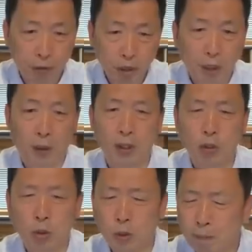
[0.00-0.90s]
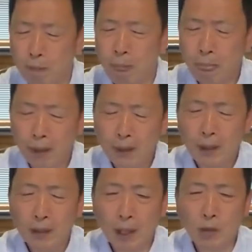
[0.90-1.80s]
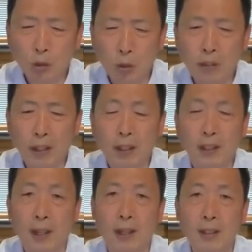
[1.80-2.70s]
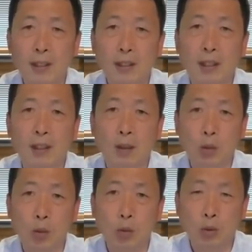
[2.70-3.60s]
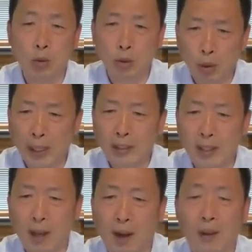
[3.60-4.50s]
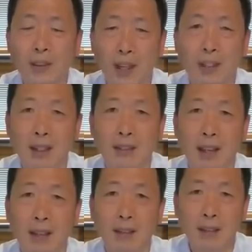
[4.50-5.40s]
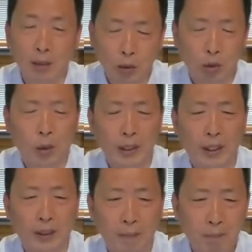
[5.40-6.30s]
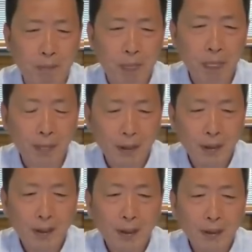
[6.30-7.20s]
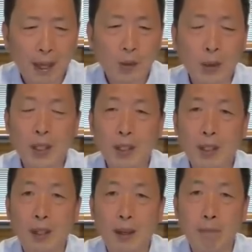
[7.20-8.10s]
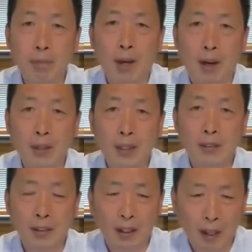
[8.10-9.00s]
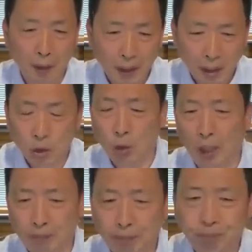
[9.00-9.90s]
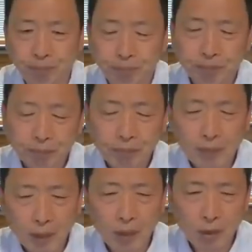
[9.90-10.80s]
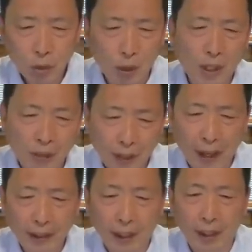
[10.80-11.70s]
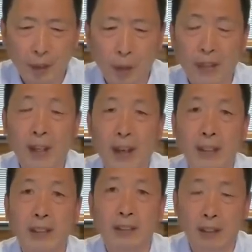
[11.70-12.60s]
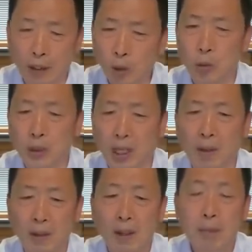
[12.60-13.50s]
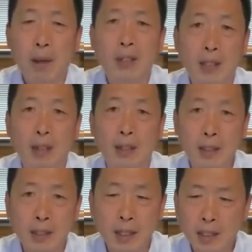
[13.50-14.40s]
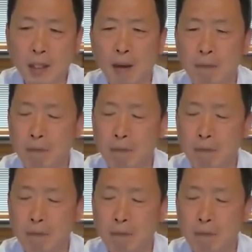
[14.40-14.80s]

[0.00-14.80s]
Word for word: 袖而去，但肚子里呢一阵的咕咕乱叫，忍了忍又坐下了。他对这一脸不好意思的老李说：“说刚才呢，我在来你这儿的路上碰上了一件事儿。